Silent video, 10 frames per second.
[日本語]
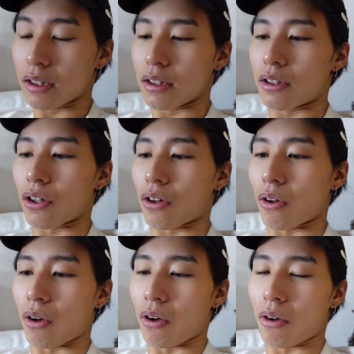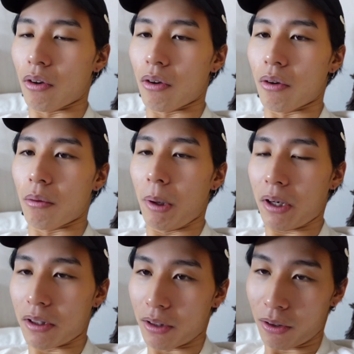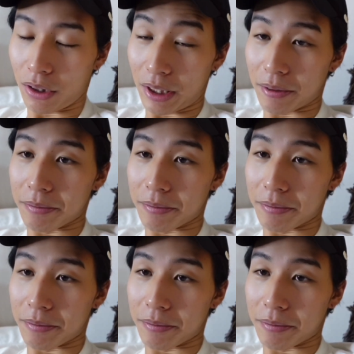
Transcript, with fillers: ちょっと、マックの方に